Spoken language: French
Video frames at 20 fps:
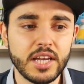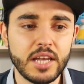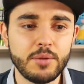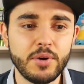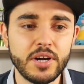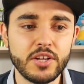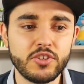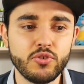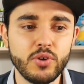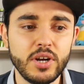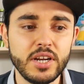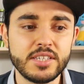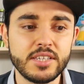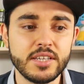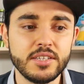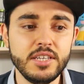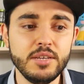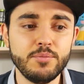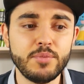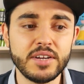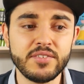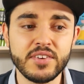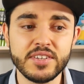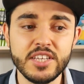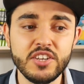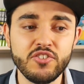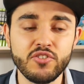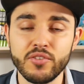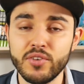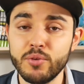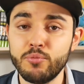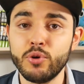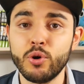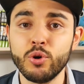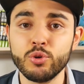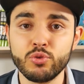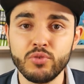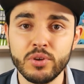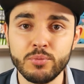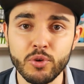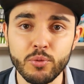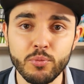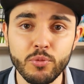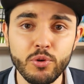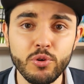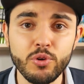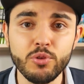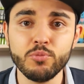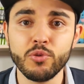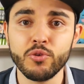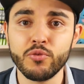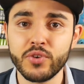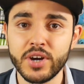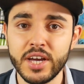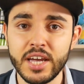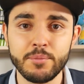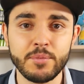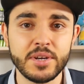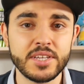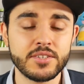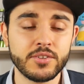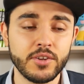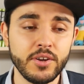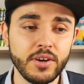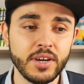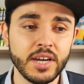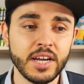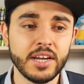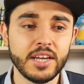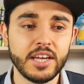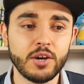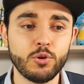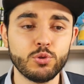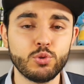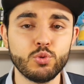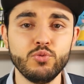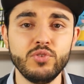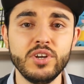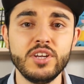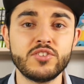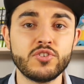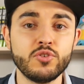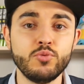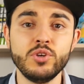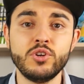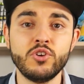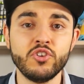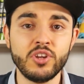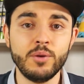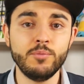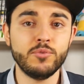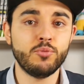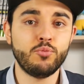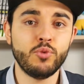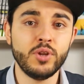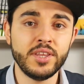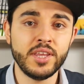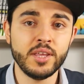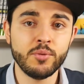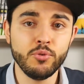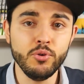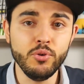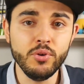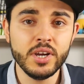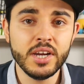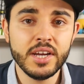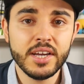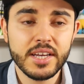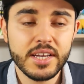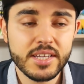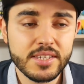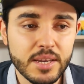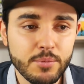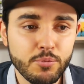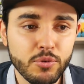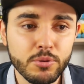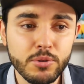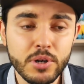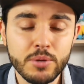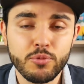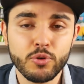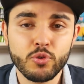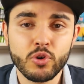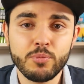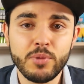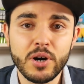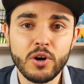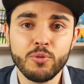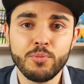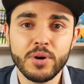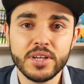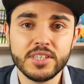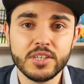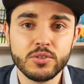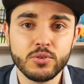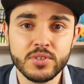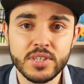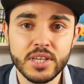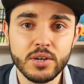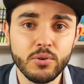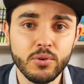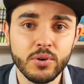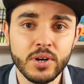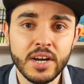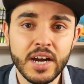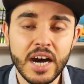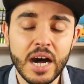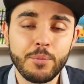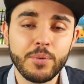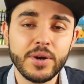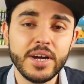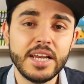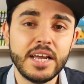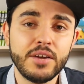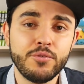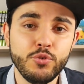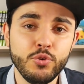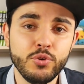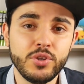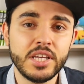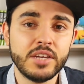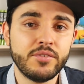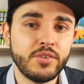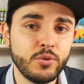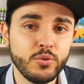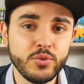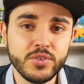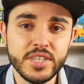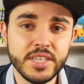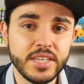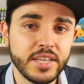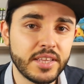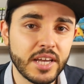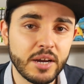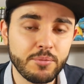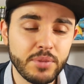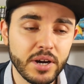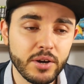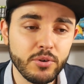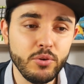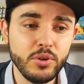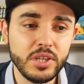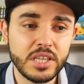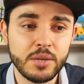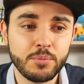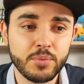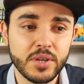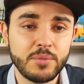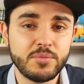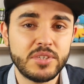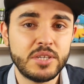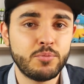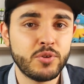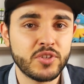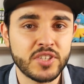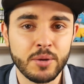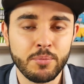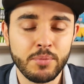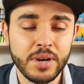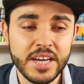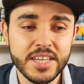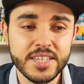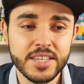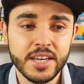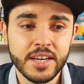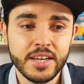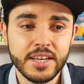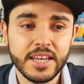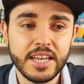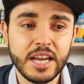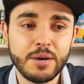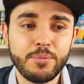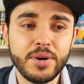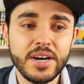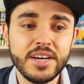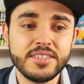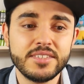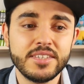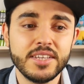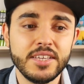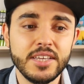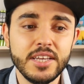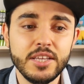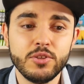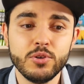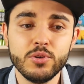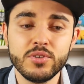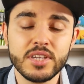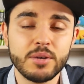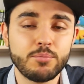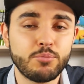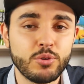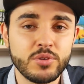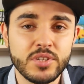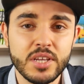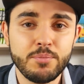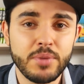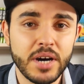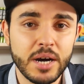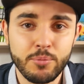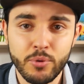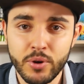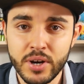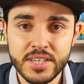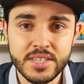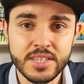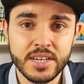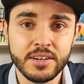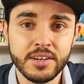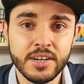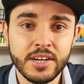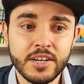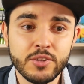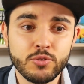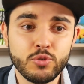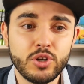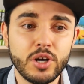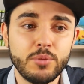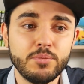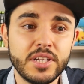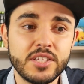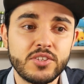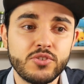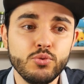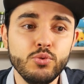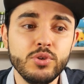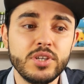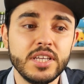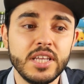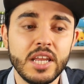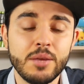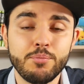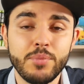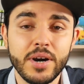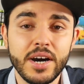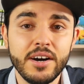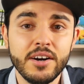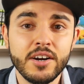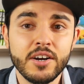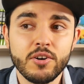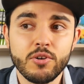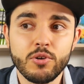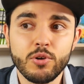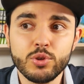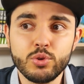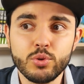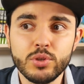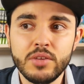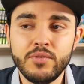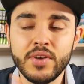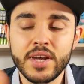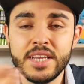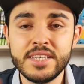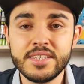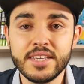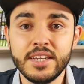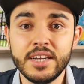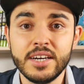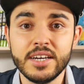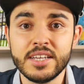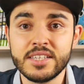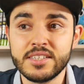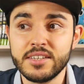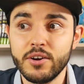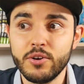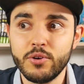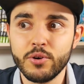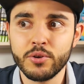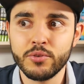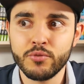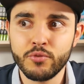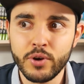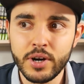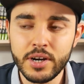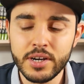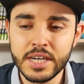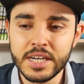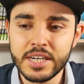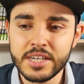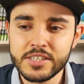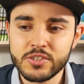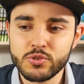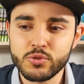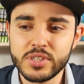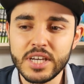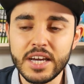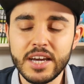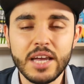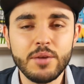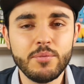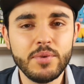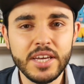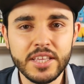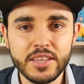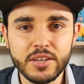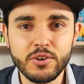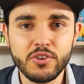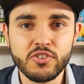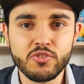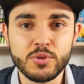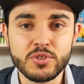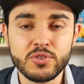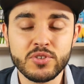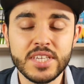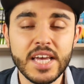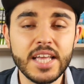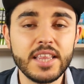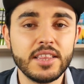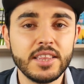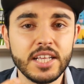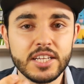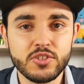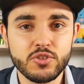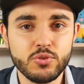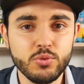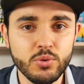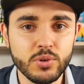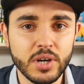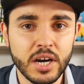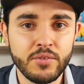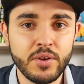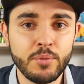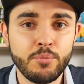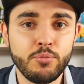eh ben tu vois, elle s'est dit, bah vas-y, je vais enfin pouvoir retrouver mon monde, mon frère, ma soeur, retrouver celui que j'aime depuis le début, et simplement, pourquoi pas, repartir de zéro. Après, elle a vu qu'il y avait Lucie qui était apparue, qui avait pris un petit peu sa place, et elle n'a pas essayé de s'imposer par rapport à ça. Tout comme Natsu qui n'est pas retourné vers Lisana. Et ça, encore une fois, je trouve ça quand même étrange, parce que certes, Natsu avait